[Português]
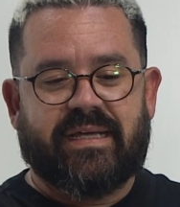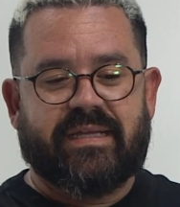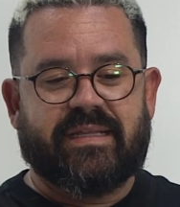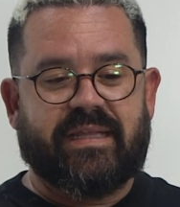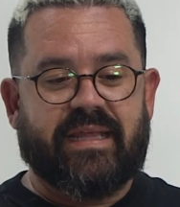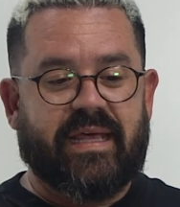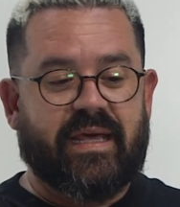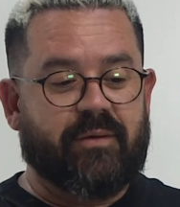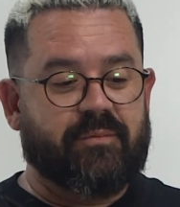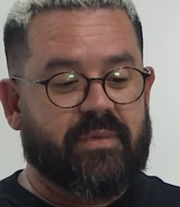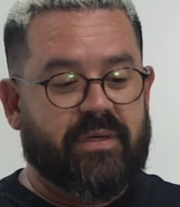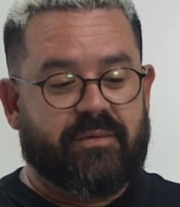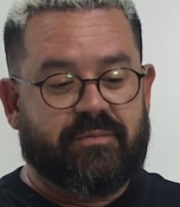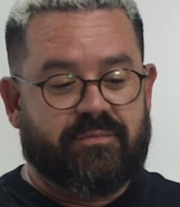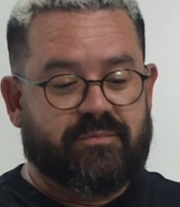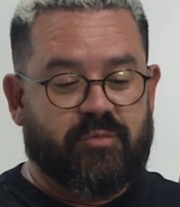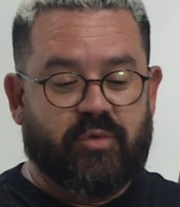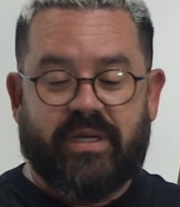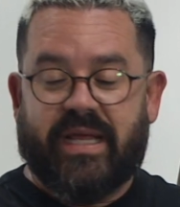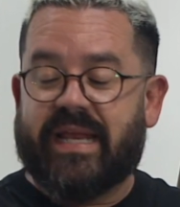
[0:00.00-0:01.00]
né, uma
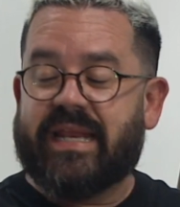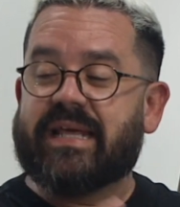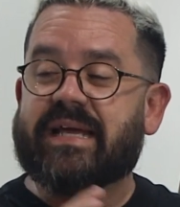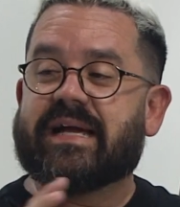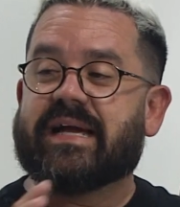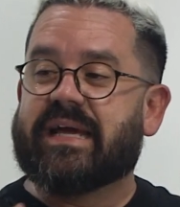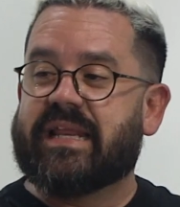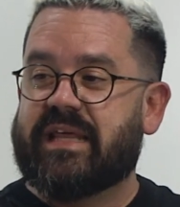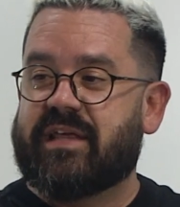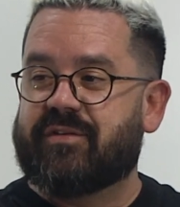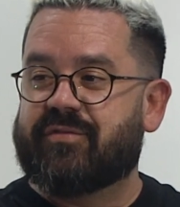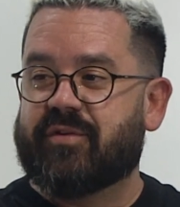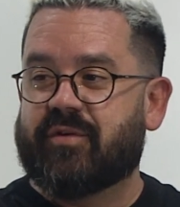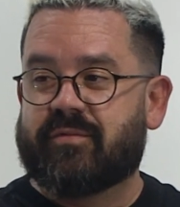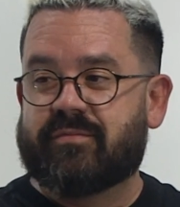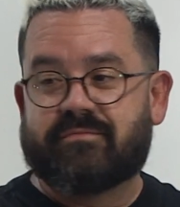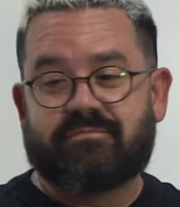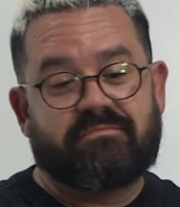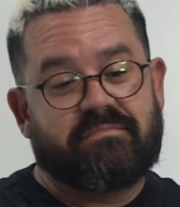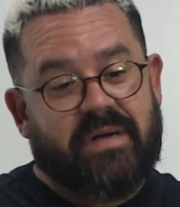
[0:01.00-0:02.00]
mulher
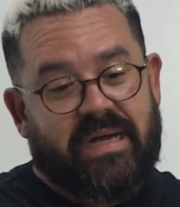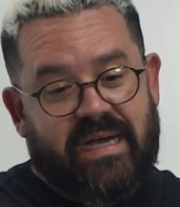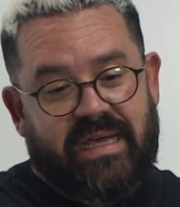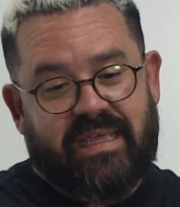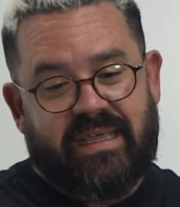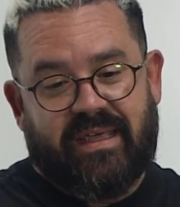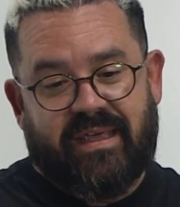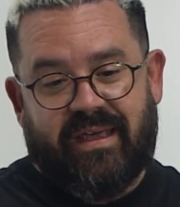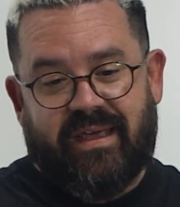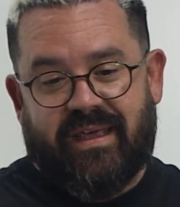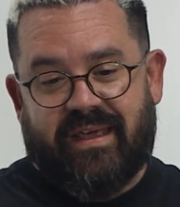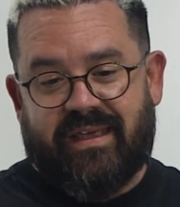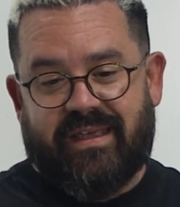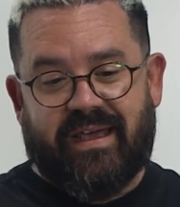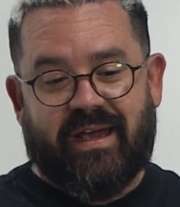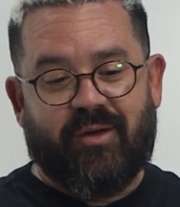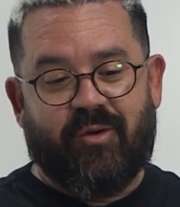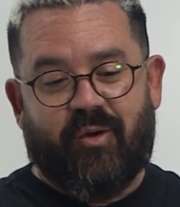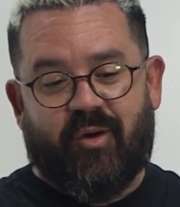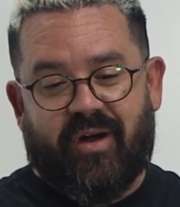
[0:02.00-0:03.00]
incrível, mãe, e
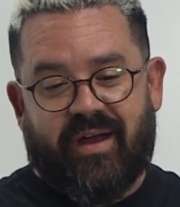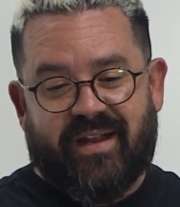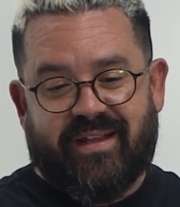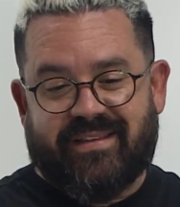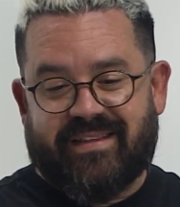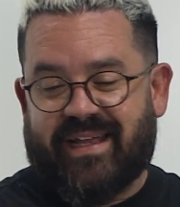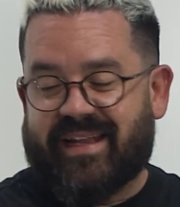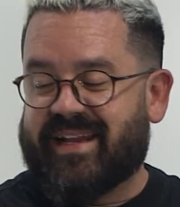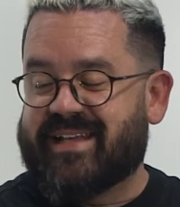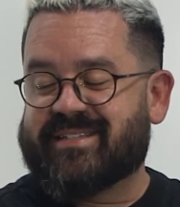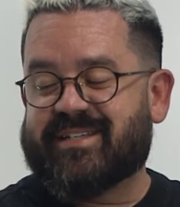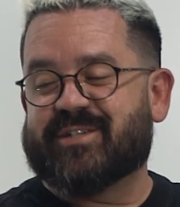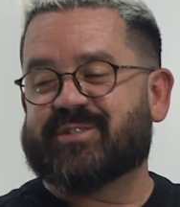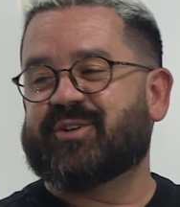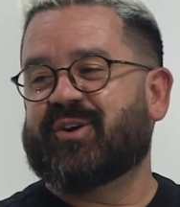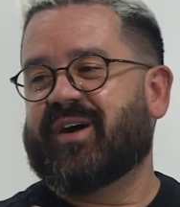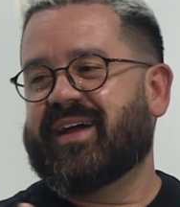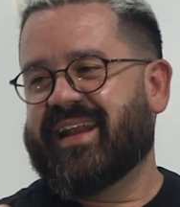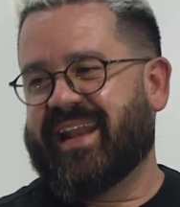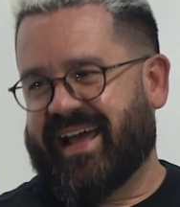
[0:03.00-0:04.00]
agora está nessa
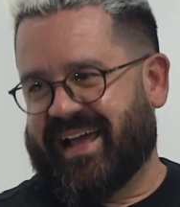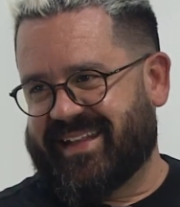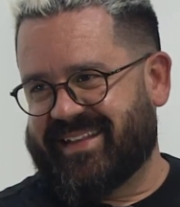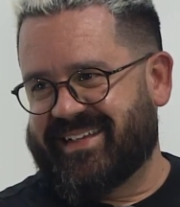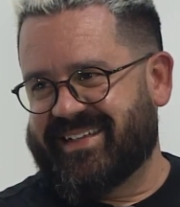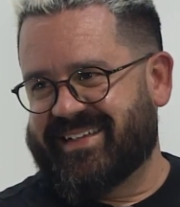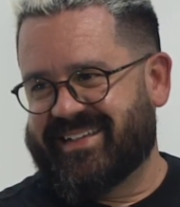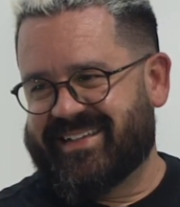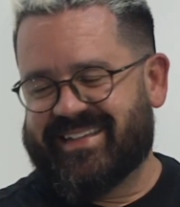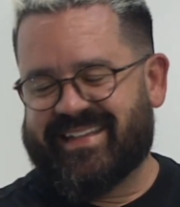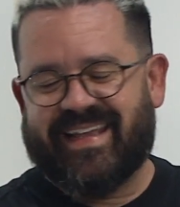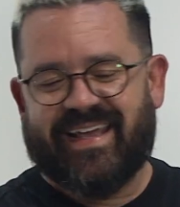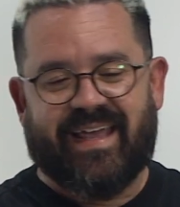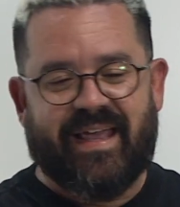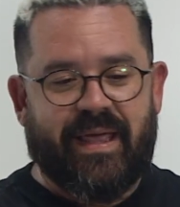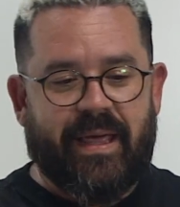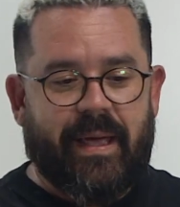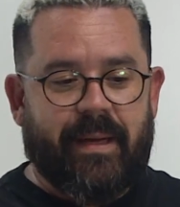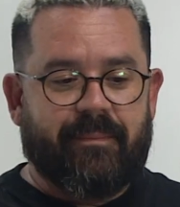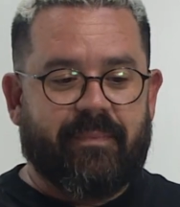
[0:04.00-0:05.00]
jornada, né?
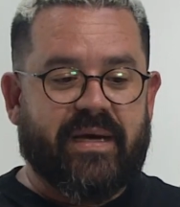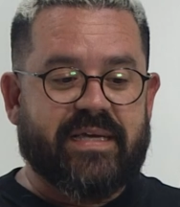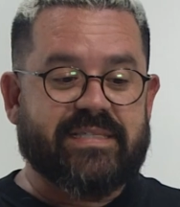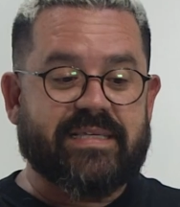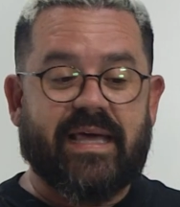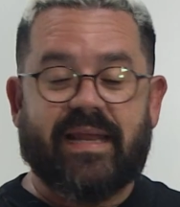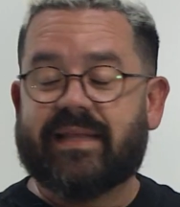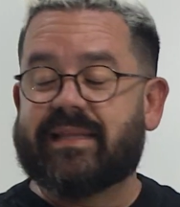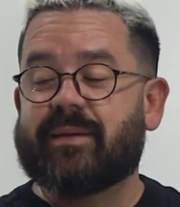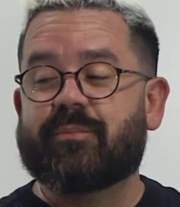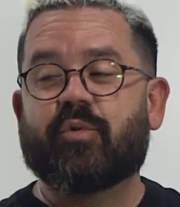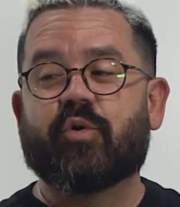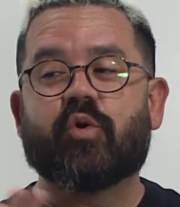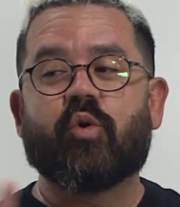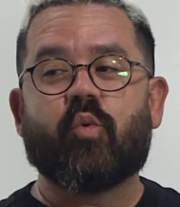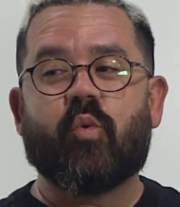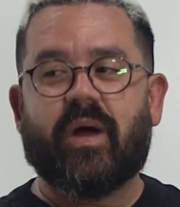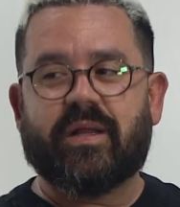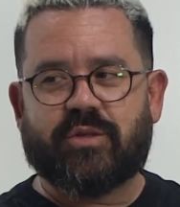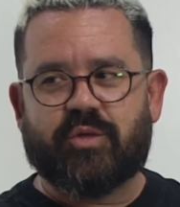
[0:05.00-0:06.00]
Mas ela demorou
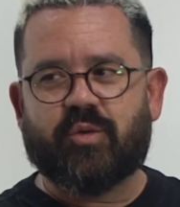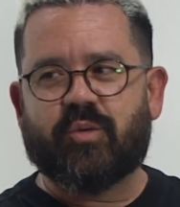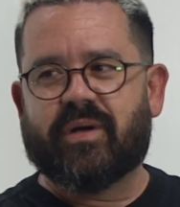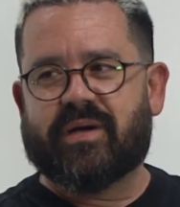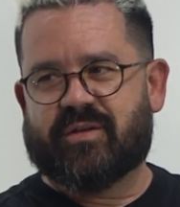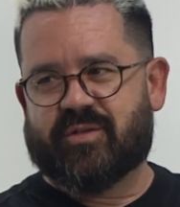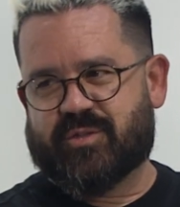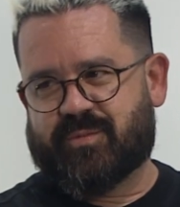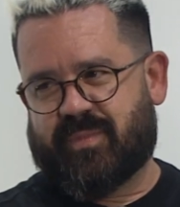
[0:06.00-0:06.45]
quatro anos